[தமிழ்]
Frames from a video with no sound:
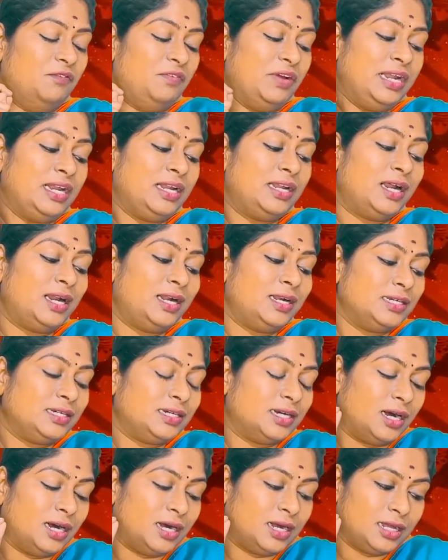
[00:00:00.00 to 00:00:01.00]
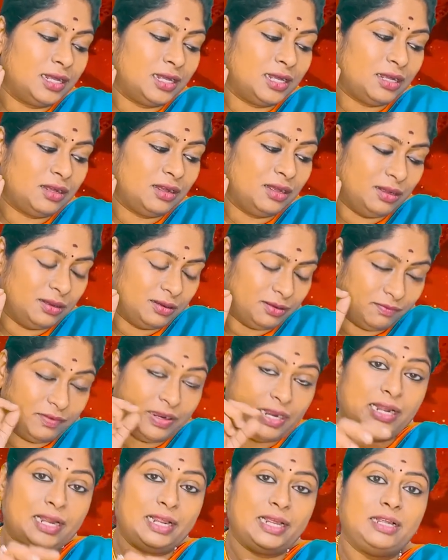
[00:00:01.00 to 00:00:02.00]
வெளிநாடுக்காக
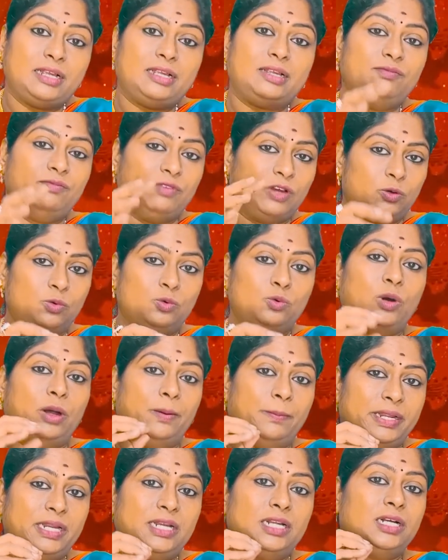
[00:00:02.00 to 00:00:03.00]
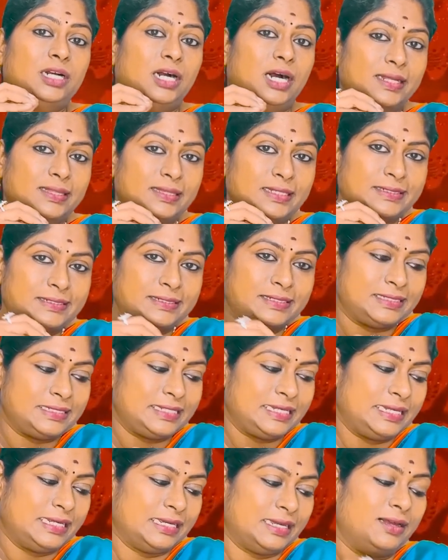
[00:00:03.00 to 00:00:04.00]
வேலை வரும் அப்படின்னு
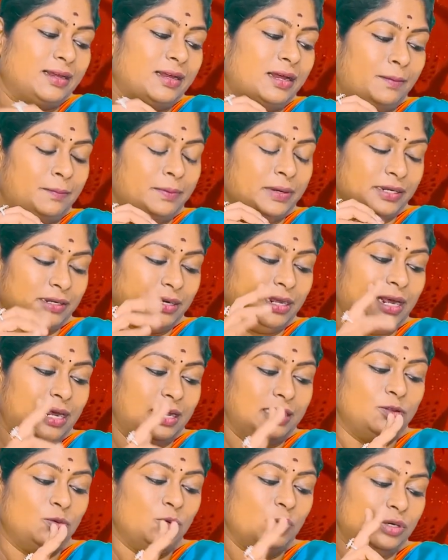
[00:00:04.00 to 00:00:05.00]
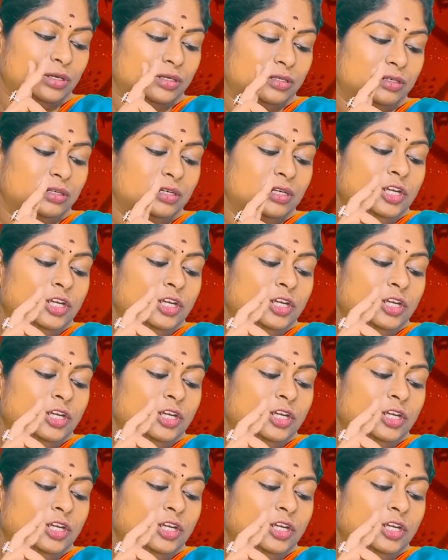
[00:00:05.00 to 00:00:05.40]
காத்துட்ருந்தீங்க அப்படின்னா அது ஒரு